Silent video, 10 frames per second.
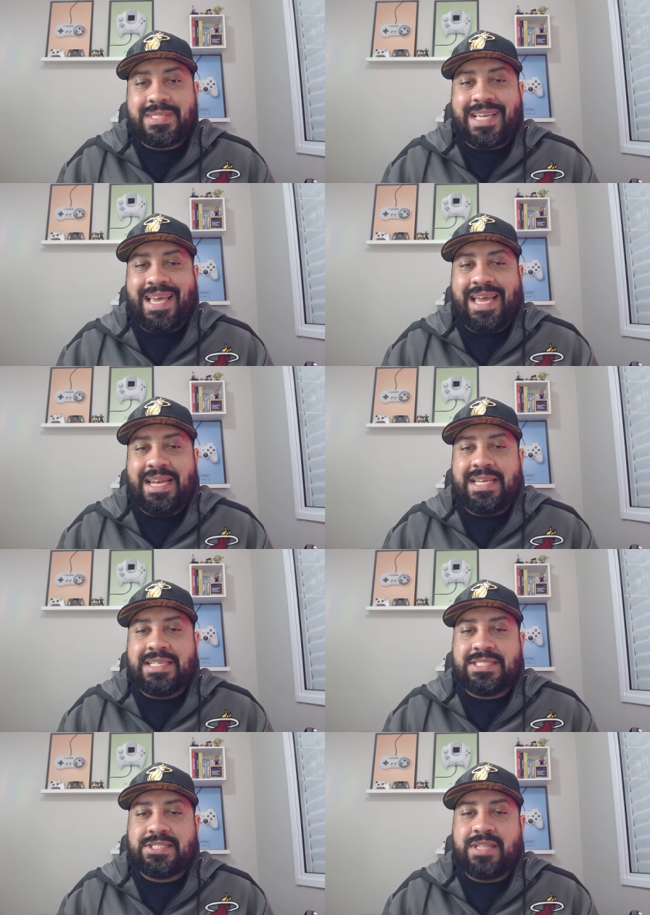
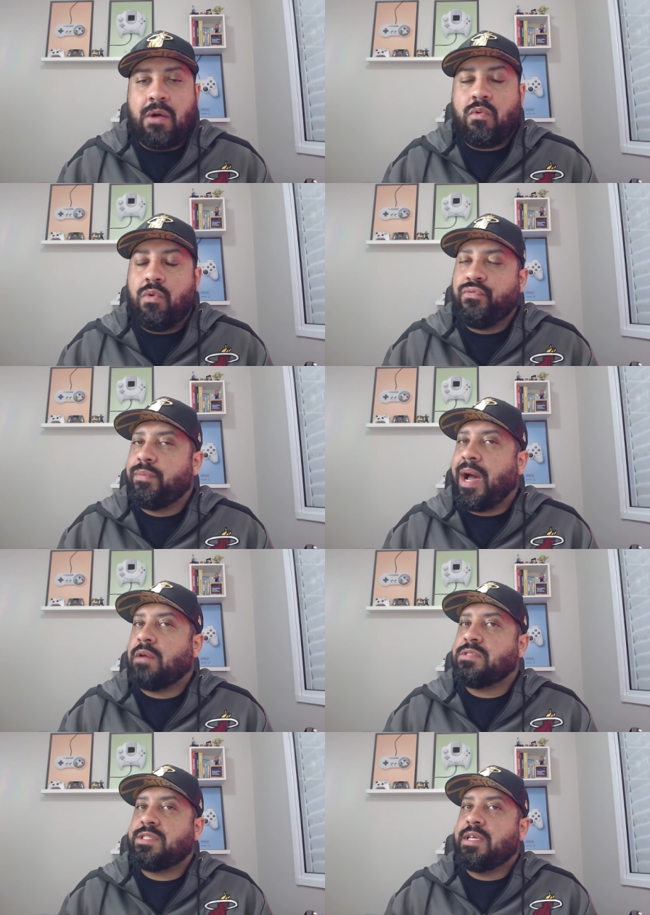eles não
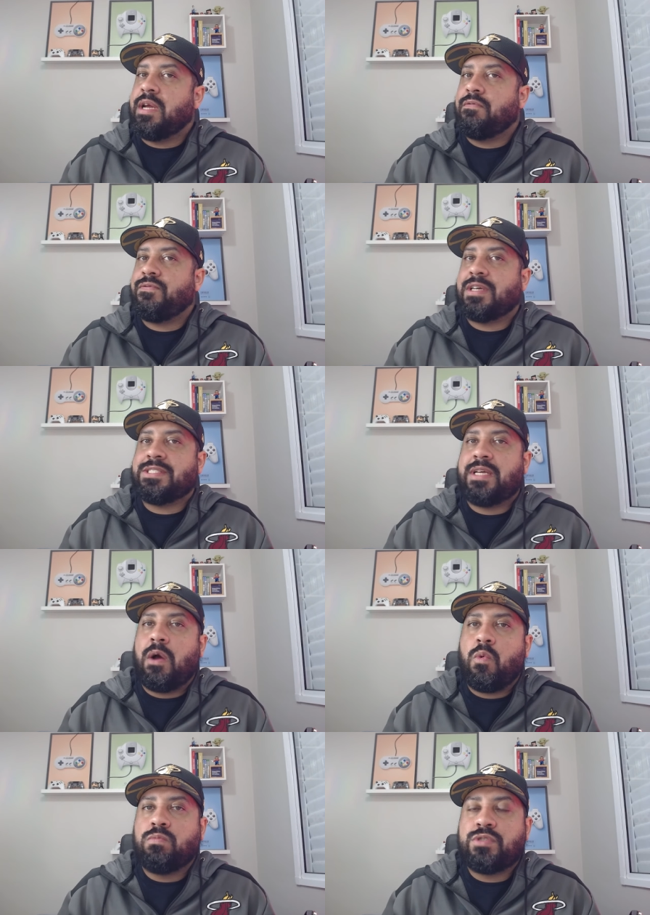confirmaram se irão fazer
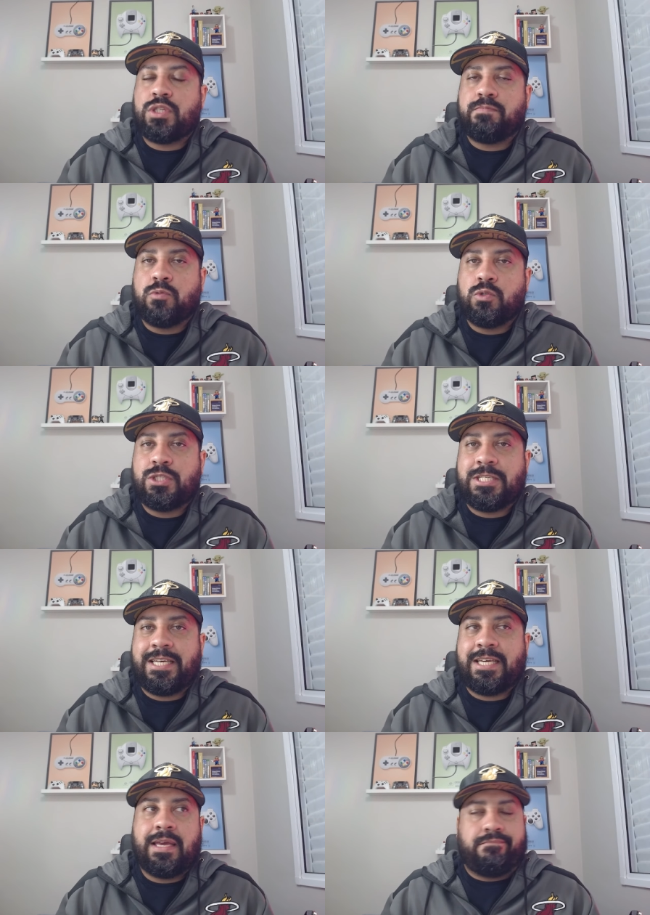algum tipo
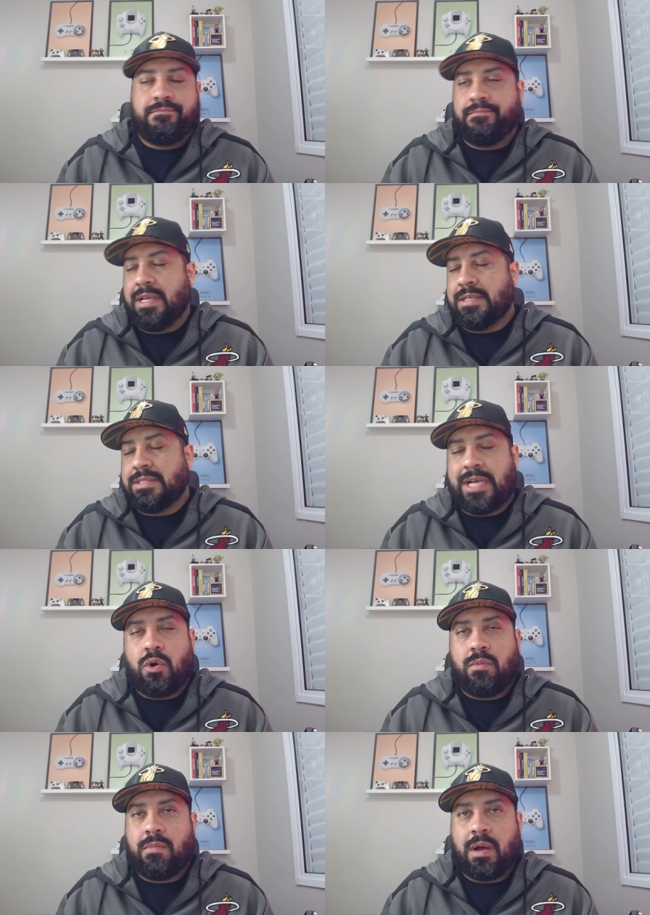de lançar
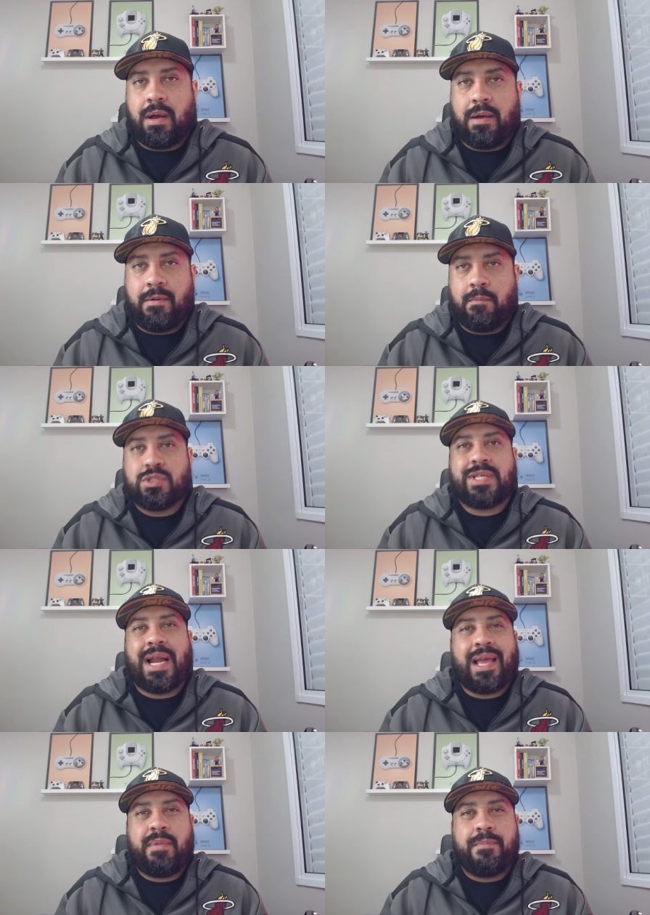alguma ah, mostrar
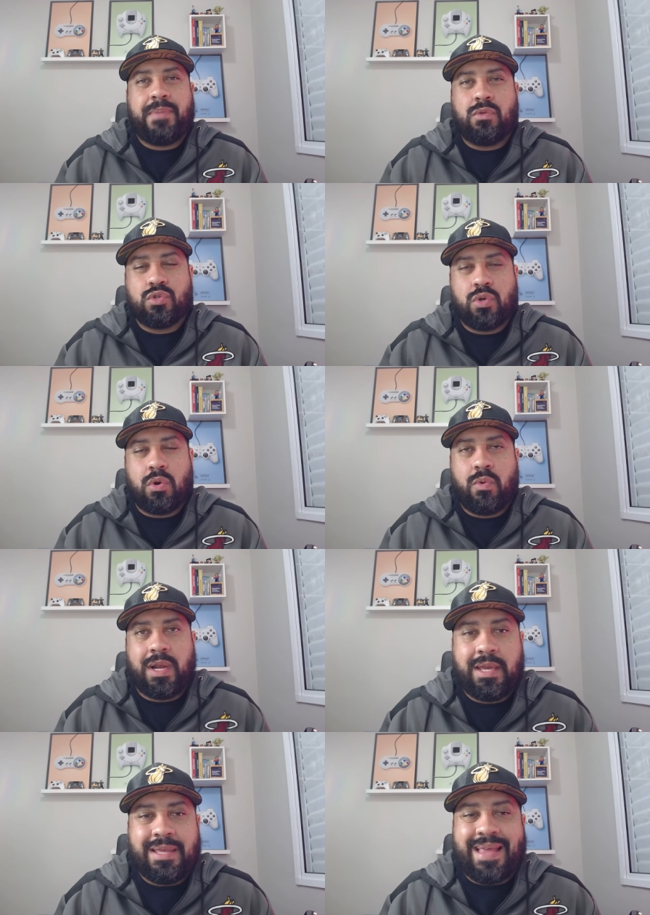a gameplay do jogo
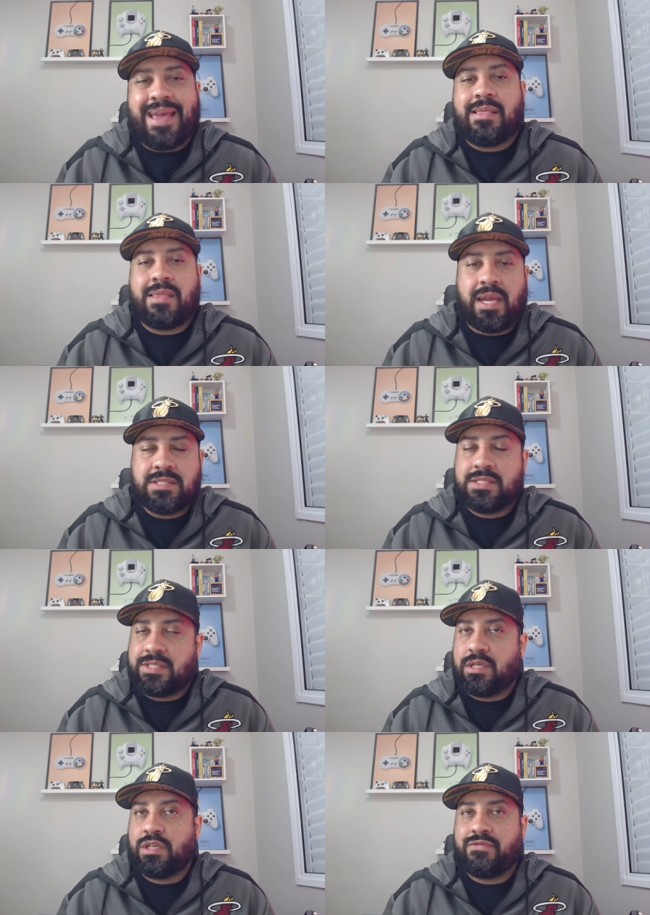ali na E3,
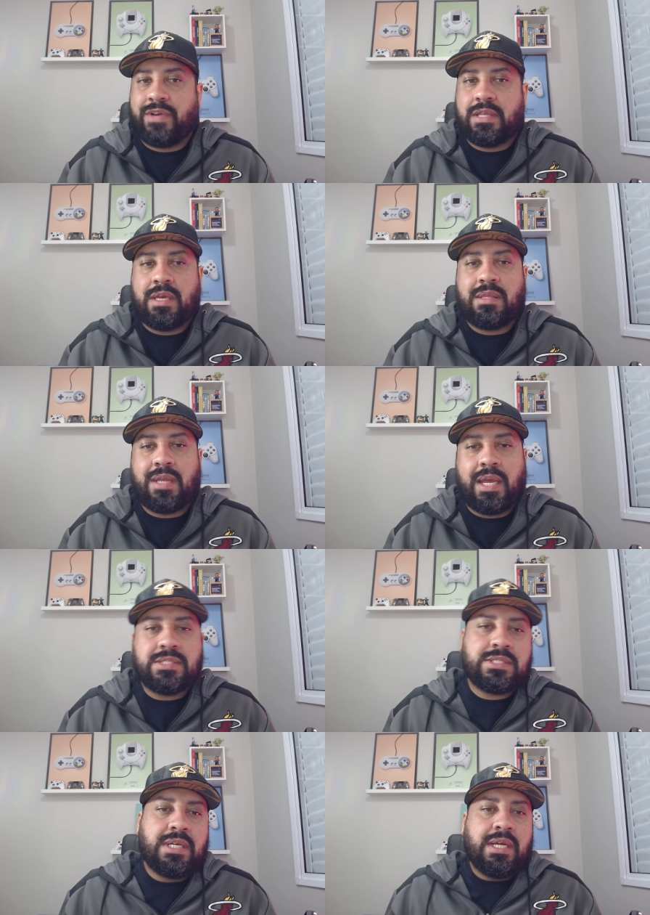esse ano a gente vai ter E3